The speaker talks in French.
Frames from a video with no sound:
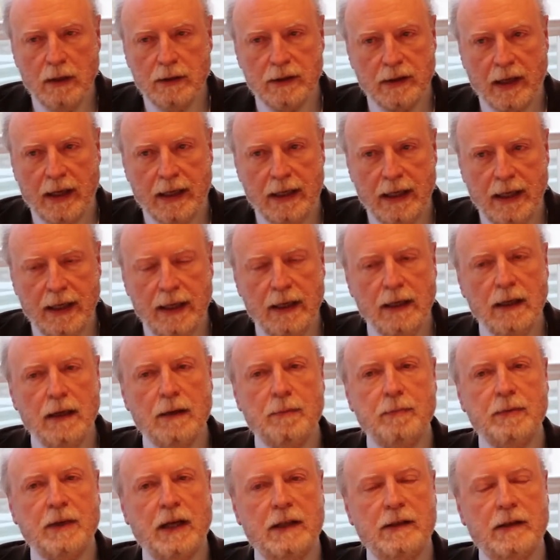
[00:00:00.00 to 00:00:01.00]
très clairs,
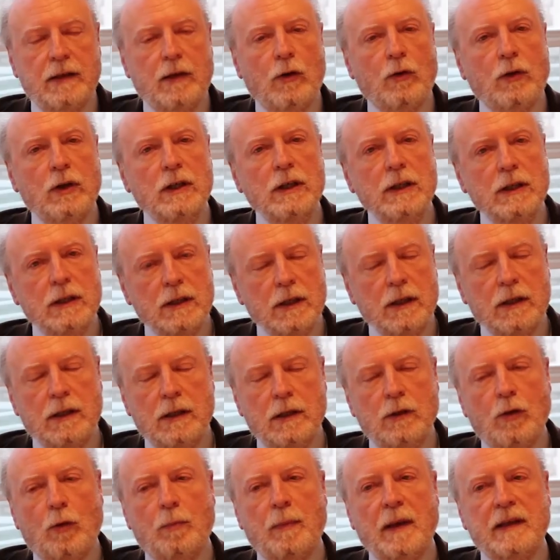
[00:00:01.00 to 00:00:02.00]
catégoriques,
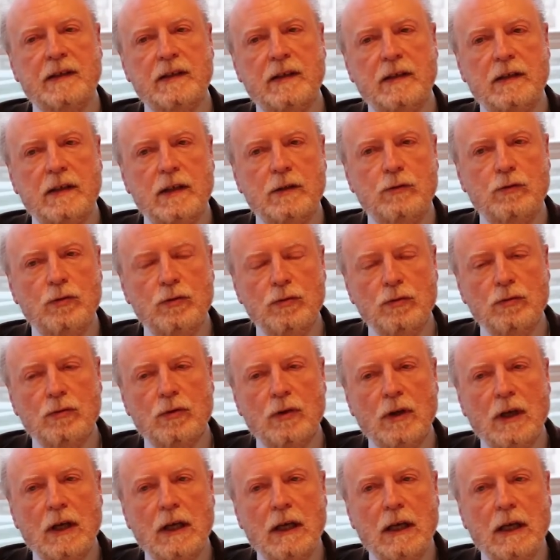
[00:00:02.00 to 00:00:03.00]
qui n'ont pas été tenus,
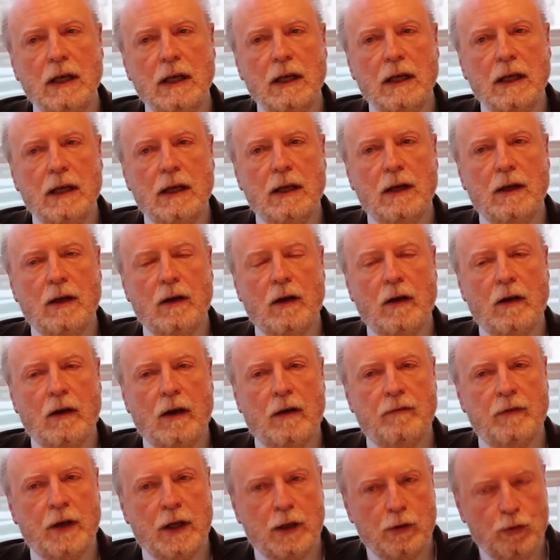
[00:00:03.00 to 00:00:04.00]
euh,
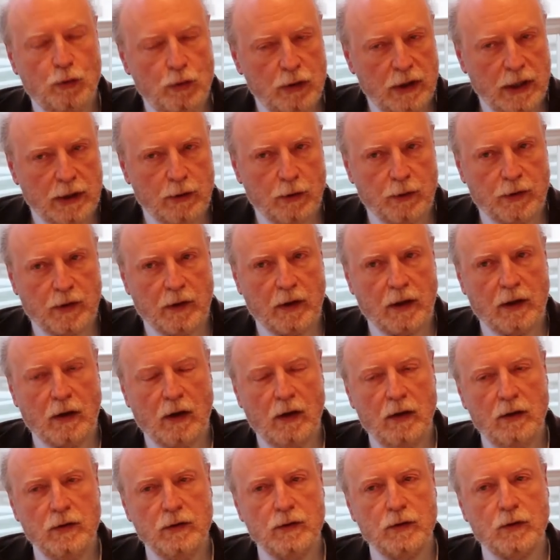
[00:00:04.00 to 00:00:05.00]
avec toutes les
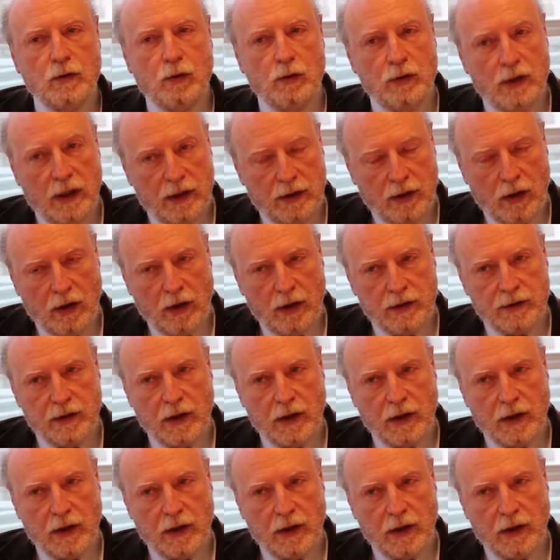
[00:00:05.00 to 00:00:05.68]
conséquences que d'ailleurs un